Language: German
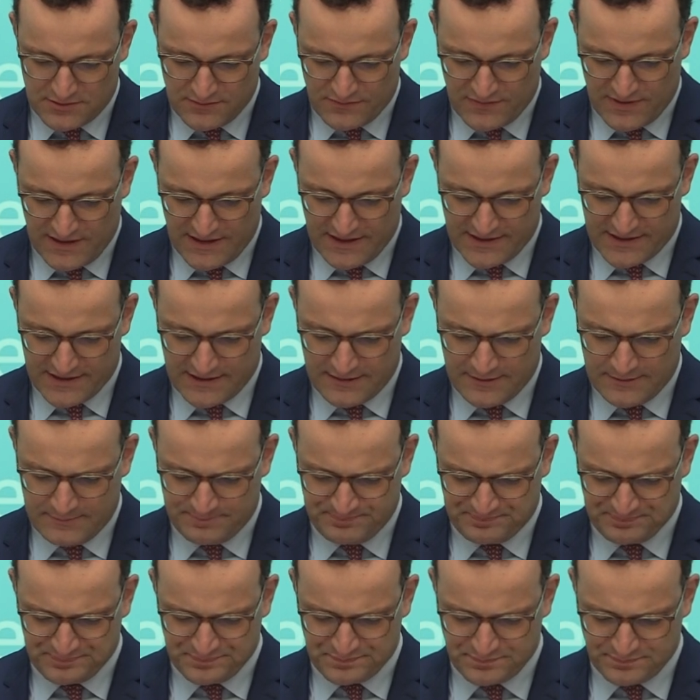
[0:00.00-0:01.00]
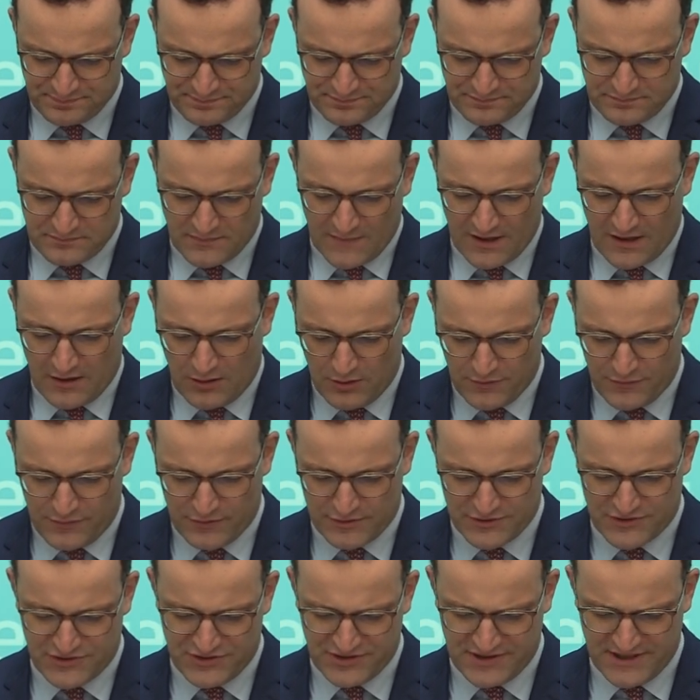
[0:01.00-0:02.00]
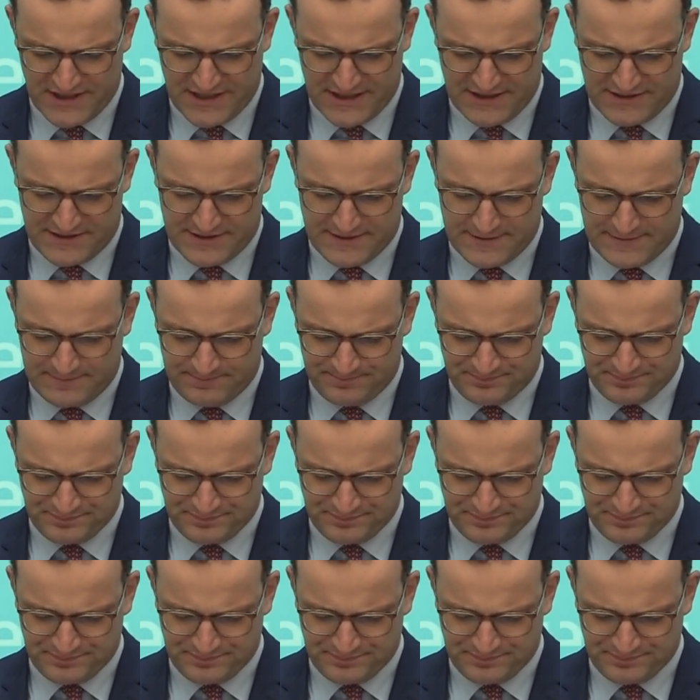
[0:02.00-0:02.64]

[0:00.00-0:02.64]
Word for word: und Pflege auch funktioniert.